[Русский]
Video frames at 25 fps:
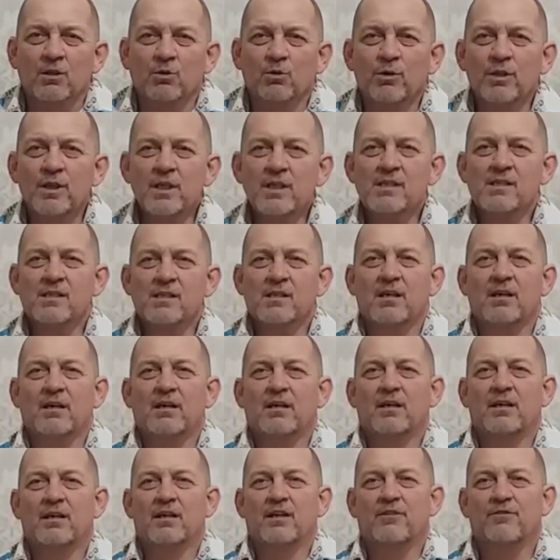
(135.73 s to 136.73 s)
Но есть
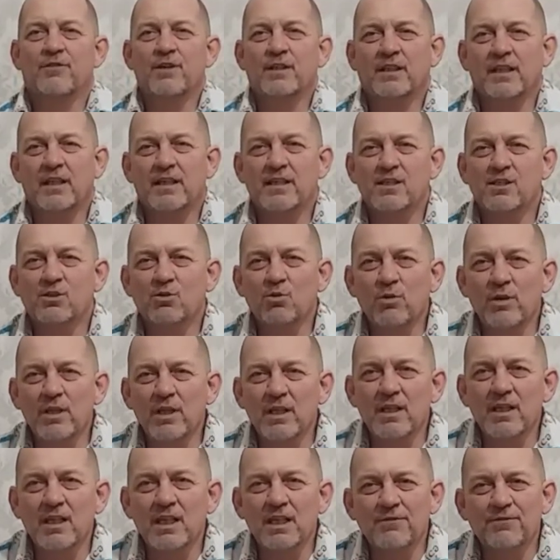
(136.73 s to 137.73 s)
в этой
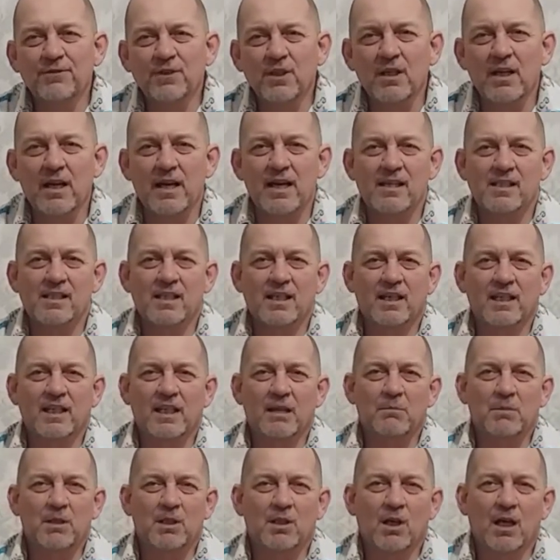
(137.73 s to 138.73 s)
истории и вторая
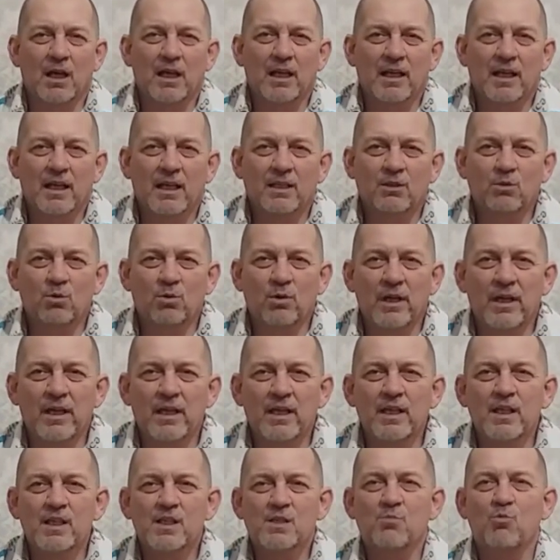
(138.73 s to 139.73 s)
сторона медали,
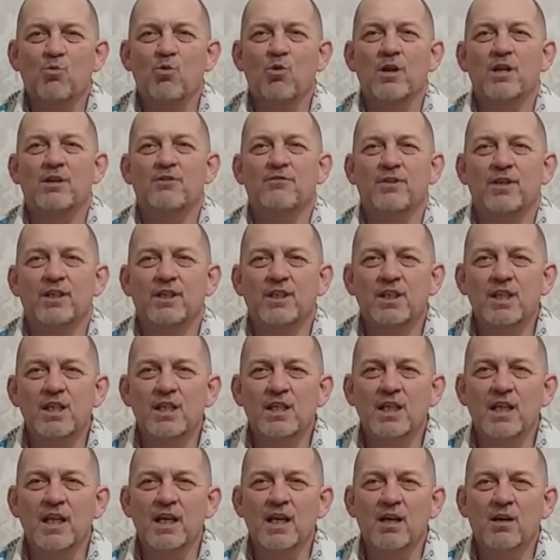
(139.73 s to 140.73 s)
которая из моли
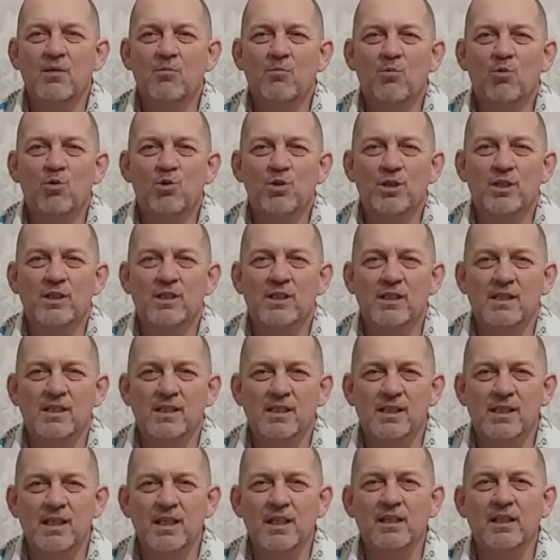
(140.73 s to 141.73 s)
вредителя может
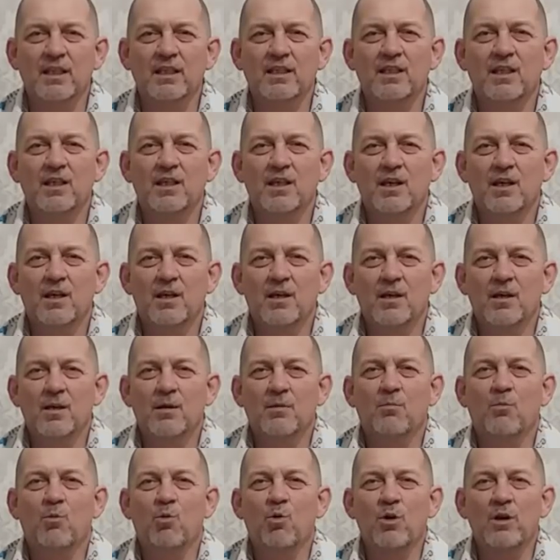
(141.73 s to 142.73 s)
сделать
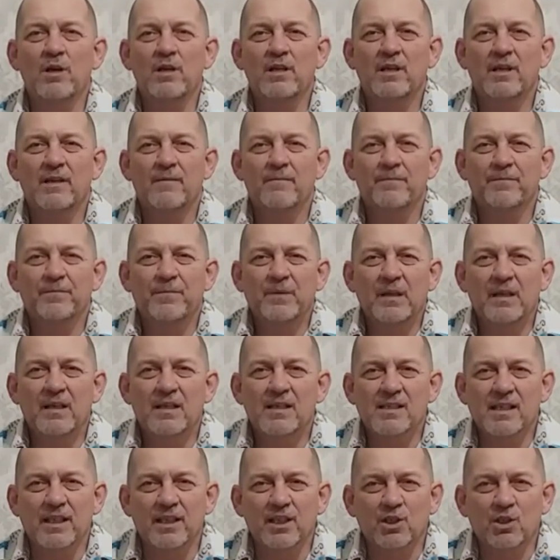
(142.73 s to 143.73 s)
моль
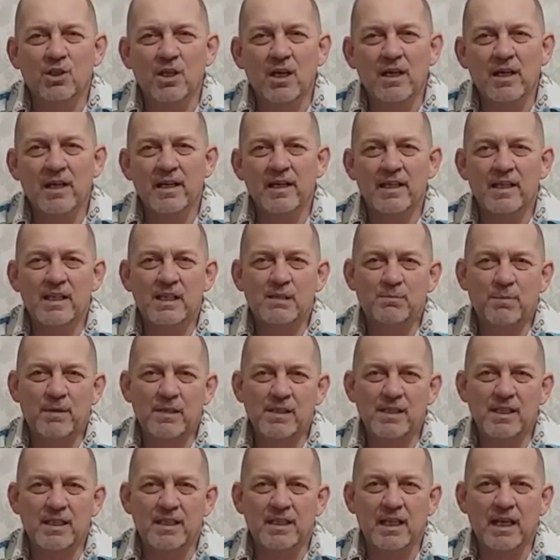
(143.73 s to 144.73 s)
санитара и
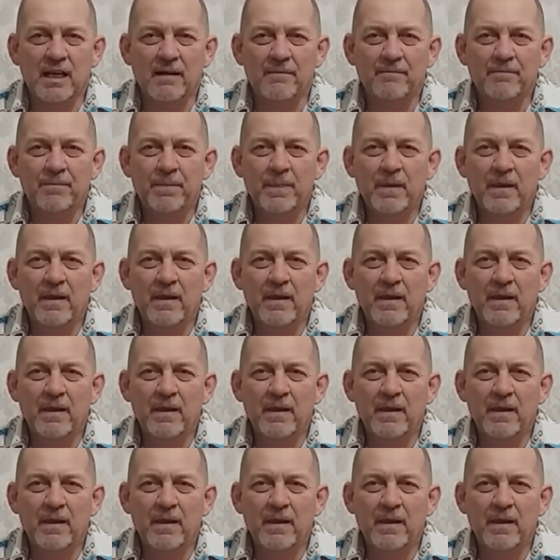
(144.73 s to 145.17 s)
спасителя.